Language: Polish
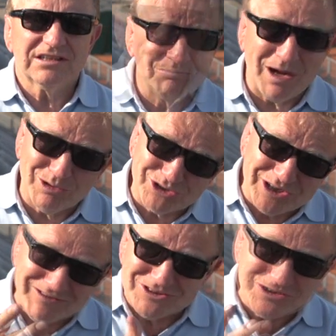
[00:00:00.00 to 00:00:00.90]
Mało to,
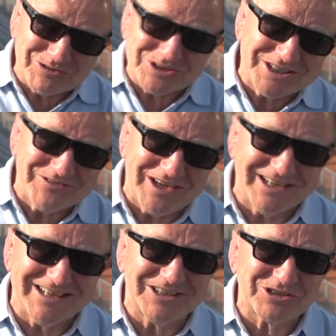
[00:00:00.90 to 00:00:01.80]
nawet są
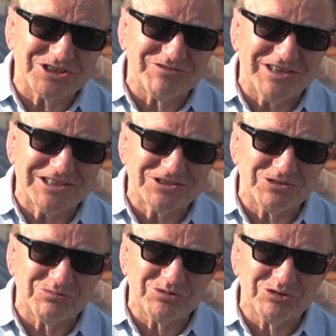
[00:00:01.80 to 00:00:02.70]
rozgrywane, rozgrywane
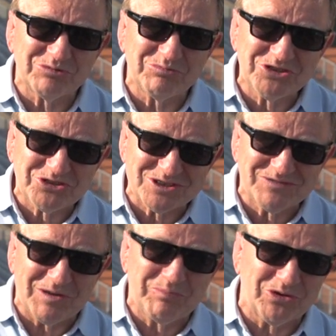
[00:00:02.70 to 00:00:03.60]
są y,
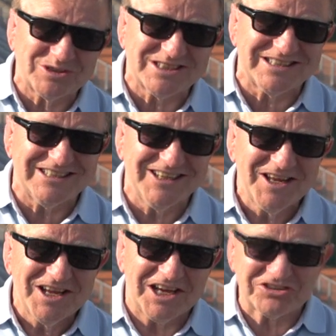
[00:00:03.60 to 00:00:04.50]
mistrzostwa Polski,
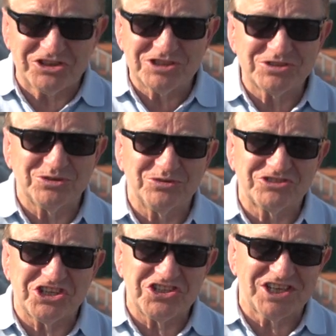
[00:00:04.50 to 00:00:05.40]
artystów,
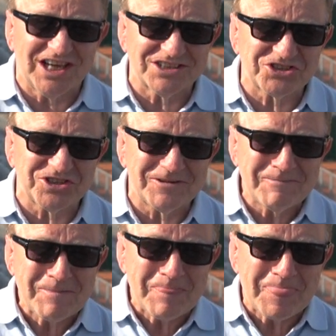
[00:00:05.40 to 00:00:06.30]
dziennikarzy.
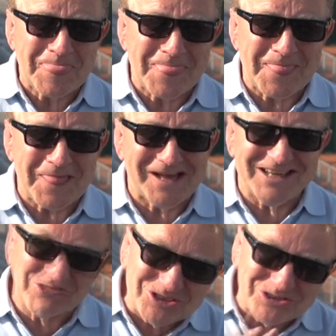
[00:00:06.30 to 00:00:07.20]
Mm,
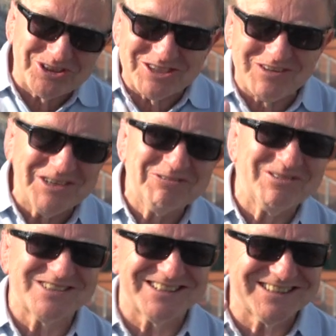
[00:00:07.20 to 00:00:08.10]
ja już się trochę
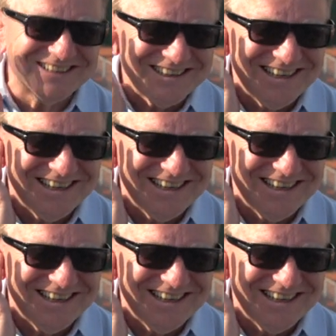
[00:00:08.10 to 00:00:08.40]
chwaliłem, że